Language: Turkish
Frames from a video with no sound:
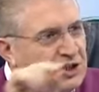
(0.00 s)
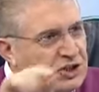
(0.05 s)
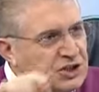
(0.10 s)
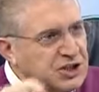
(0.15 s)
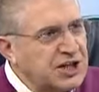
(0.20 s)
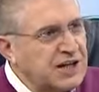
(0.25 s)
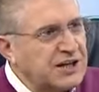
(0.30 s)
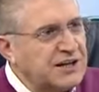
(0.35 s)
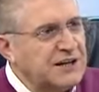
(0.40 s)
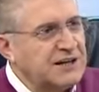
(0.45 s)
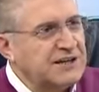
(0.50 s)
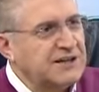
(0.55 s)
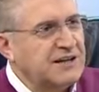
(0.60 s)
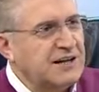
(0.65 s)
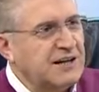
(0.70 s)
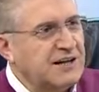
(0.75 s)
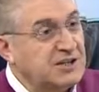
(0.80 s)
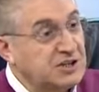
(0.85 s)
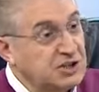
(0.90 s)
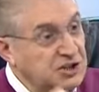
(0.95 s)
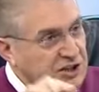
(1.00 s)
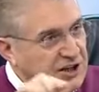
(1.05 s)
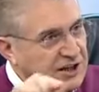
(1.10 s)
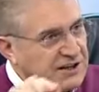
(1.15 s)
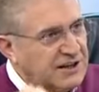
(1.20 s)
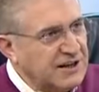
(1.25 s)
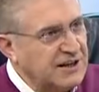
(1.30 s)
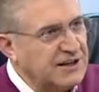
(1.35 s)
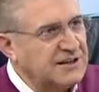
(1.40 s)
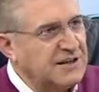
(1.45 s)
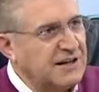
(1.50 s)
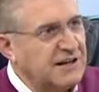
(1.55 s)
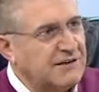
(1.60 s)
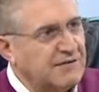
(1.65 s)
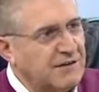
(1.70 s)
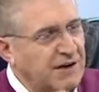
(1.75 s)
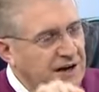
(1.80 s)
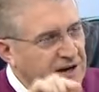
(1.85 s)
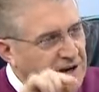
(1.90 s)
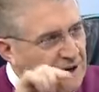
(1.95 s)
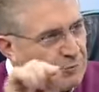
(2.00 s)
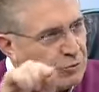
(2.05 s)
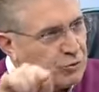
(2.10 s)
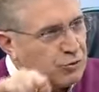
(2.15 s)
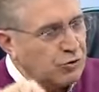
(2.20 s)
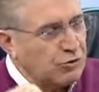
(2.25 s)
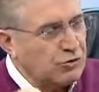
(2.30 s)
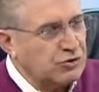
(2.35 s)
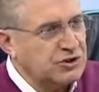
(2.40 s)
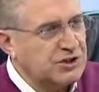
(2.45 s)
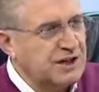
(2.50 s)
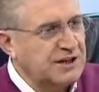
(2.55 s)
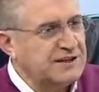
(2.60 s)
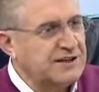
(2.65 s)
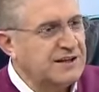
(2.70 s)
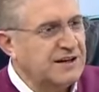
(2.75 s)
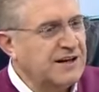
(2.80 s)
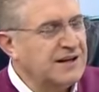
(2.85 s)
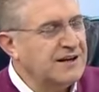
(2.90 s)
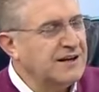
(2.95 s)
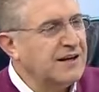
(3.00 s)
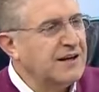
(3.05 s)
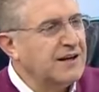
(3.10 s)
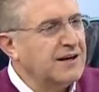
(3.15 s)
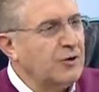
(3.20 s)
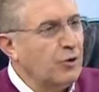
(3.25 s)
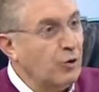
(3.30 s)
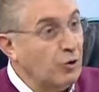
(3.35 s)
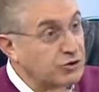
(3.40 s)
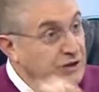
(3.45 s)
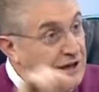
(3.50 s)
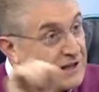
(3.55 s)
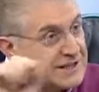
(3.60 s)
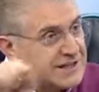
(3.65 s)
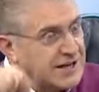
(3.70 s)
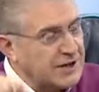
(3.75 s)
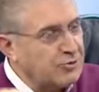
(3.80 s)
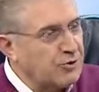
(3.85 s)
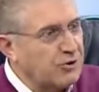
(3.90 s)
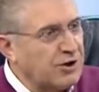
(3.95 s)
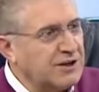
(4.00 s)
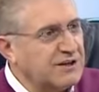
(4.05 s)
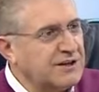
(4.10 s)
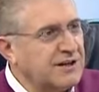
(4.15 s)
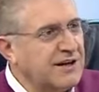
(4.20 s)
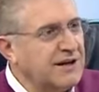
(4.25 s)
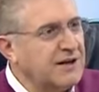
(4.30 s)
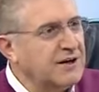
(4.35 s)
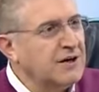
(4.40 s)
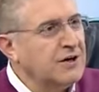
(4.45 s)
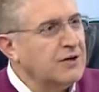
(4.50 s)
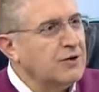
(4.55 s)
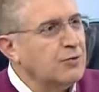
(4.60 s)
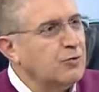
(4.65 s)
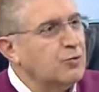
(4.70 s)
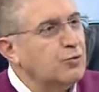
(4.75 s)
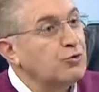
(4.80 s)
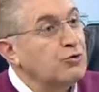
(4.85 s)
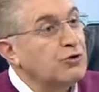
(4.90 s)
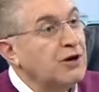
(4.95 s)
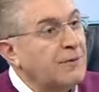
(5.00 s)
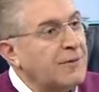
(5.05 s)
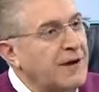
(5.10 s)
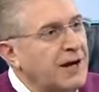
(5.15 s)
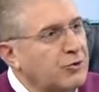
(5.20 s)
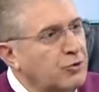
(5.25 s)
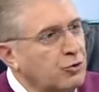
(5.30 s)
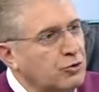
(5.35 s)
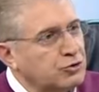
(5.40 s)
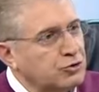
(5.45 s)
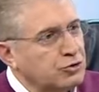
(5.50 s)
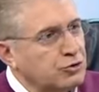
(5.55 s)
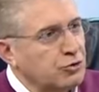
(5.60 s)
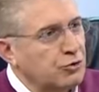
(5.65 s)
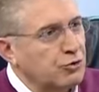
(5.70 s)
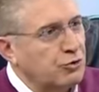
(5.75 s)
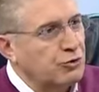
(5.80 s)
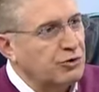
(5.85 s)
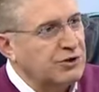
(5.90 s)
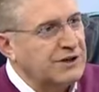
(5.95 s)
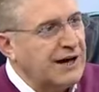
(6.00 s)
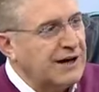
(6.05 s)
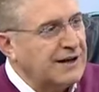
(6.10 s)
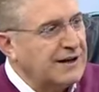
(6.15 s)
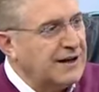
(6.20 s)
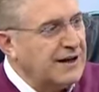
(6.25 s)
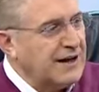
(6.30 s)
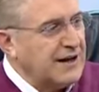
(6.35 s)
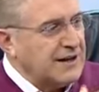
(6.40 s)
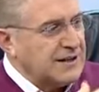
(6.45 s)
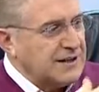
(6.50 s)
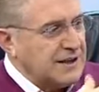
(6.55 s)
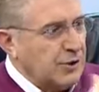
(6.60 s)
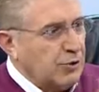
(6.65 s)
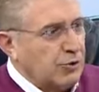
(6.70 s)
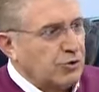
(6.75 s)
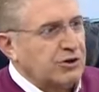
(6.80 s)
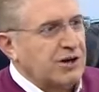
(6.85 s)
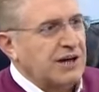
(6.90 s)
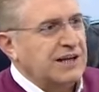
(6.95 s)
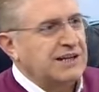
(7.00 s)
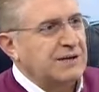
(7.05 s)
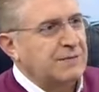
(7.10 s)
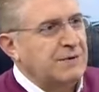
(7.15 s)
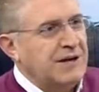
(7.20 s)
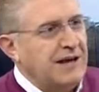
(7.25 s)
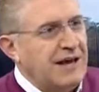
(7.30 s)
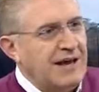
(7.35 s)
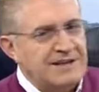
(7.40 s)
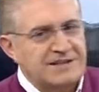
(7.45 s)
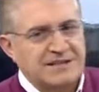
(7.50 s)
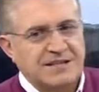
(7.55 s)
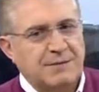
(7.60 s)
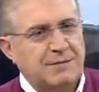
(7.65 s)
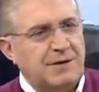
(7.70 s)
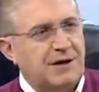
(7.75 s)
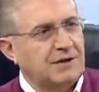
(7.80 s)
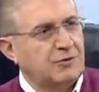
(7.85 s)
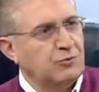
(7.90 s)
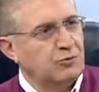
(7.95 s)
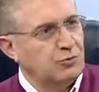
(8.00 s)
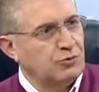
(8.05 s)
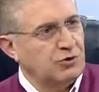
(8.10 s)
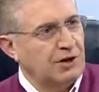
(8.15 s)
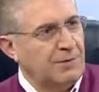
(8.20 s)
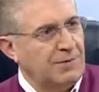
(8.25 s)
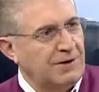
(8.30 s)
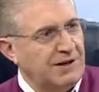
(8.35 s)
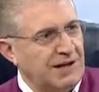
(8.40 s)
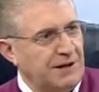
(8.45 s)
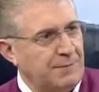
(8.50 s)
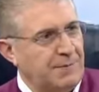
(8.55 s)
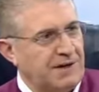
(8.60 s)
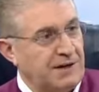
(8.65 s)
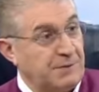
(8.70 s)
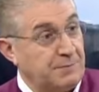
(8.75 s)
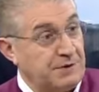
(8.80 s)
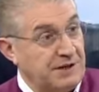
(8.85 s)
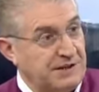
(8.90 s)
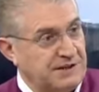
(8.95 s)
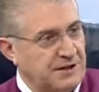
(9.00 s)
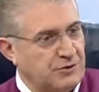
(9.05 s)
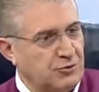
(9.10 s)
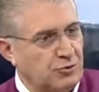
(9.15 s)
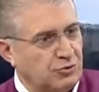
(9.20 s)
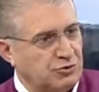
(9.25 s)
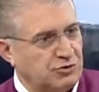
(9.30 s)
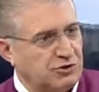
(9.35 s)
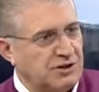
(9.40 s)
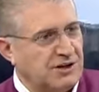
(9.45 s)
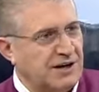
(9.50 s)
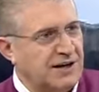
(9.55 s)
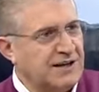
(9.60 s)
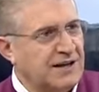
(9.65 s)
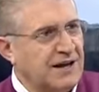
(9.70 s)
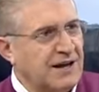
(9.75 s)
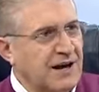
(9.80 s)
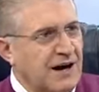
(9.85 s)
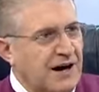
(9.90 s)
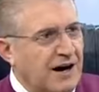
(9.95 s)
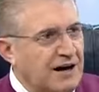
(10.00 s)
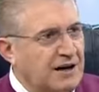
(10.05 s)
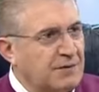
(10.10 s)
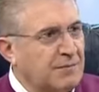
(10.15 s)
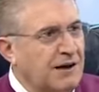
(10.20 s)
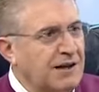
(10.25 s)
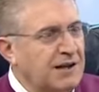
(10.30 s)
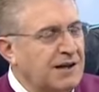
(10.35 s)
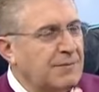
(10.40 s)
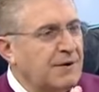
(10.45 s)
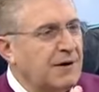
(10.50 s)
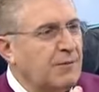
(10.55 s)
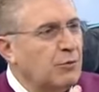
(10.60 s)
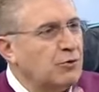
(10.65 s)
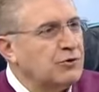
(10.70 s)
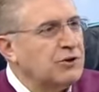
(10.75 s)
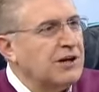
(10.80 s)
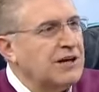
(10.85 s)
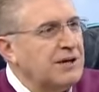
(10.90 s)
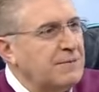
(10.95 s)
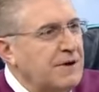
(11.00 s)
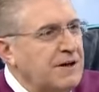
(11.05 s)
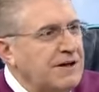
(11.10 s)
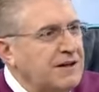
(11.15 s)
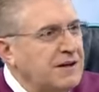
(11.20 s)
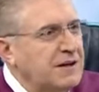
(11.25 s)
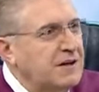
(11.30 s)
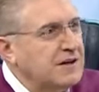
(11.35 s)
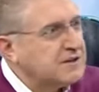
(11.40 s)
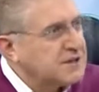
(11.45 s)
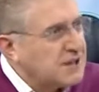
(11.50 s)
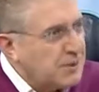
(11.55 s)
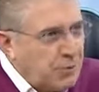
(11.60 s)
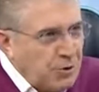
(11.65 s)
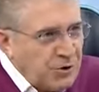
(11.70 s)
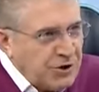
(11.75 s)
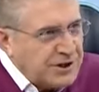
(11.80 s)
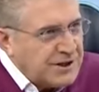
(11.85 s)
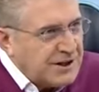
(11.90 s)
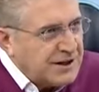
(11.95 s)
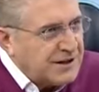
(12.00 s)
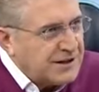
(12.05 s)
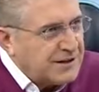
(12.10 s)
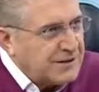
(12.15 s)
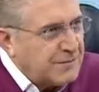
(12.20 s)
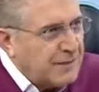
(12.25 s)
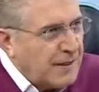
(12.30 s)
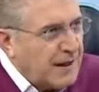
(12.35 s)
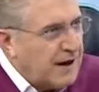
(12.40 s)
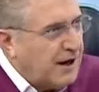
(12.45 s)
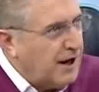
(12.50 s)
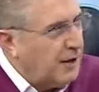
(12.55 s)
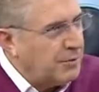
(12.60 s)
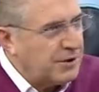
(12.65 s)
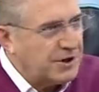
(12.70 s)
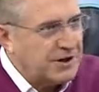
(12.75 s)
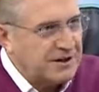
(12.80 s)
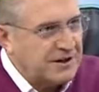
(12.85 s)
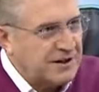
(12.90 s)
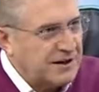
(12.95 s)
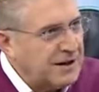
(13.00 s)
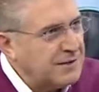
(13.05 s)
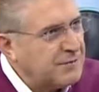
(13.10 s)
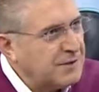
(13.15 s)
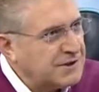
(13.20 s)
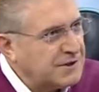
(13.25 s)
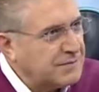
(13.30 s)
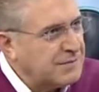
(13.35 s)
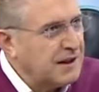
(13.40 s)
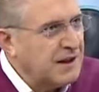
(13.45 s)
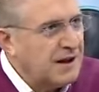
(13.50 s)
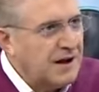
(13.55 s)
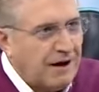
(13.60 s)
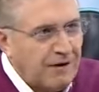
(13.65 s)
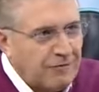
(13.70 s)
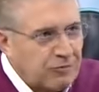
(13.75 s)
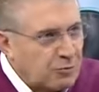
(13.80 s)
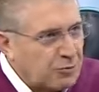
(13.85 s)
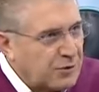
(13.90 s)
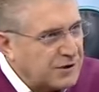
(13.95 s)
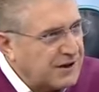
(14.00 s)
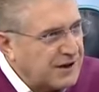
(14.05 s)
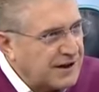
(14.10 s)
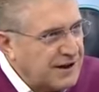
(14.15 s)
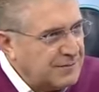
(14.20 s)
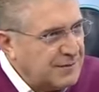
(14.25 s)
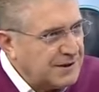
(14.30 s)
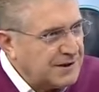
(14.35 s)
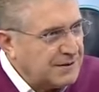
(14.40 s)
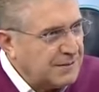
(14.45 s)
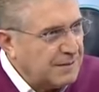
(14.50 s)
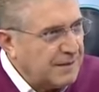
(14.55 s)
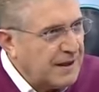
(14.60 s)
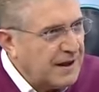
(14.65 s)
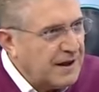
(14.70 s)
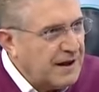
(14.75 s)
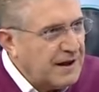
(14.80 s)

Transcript: iş yerine giderek, şirketine giderek veya kamu kuruluşuna giderek, özel sektöre giderek uygulamaya dönüştürüyor onu. Yani teorik eğitimi eş zamanlı uygulamalı yaparak, pratiğe dönüştürerek harmanlama modelini ben Japonya'dan aldım. Amerika'dan almadım. Avrupa'dan almadım.